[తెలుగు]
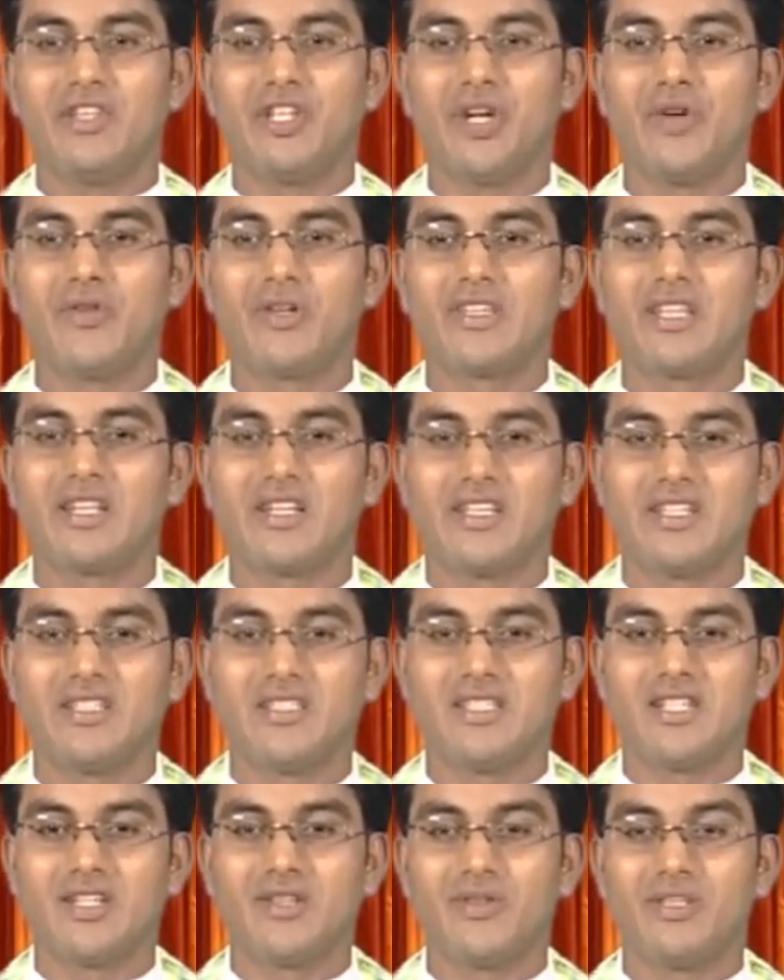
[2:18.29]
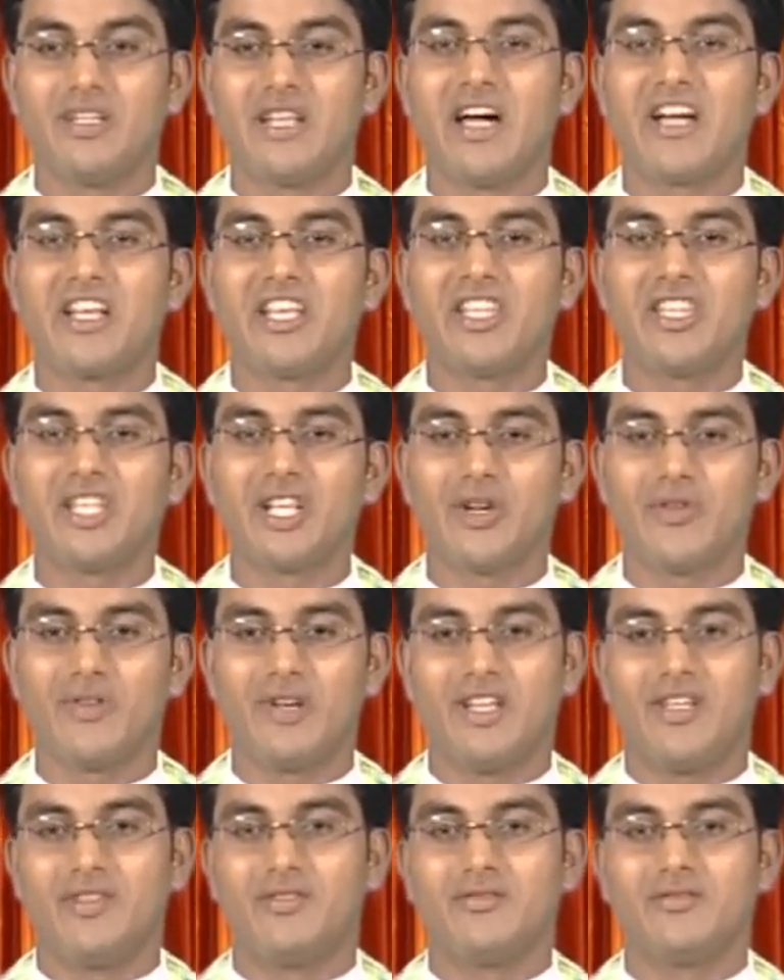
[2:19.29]
దేవుడు తనకిచ్చాడు నాకెందుకు
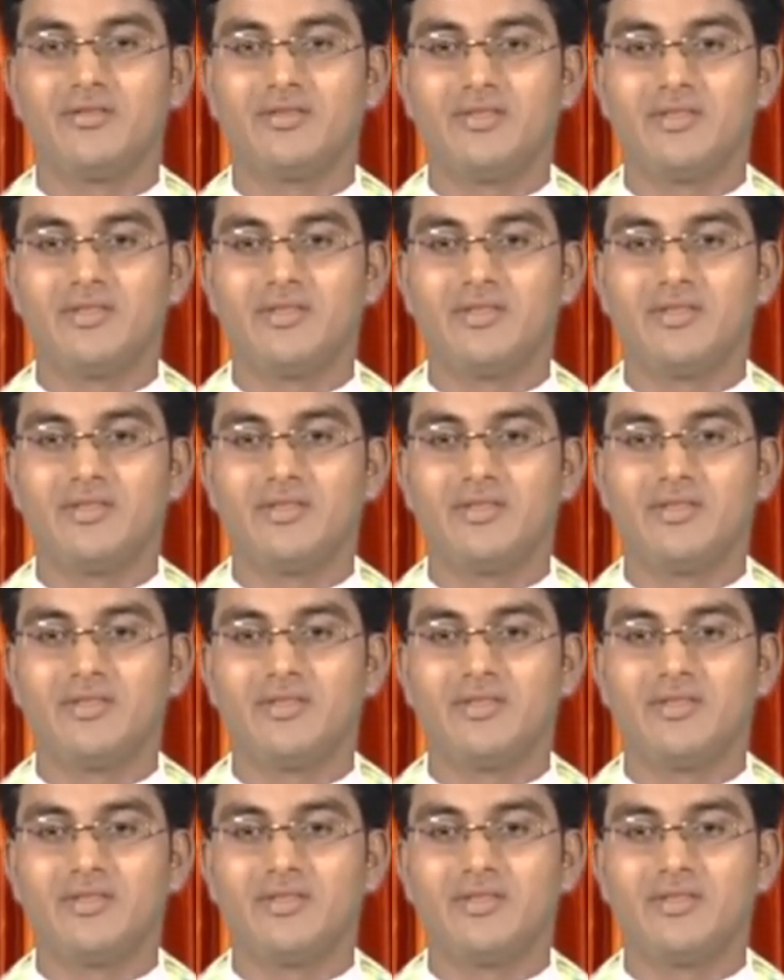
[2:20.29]
ఇవ్వలేదు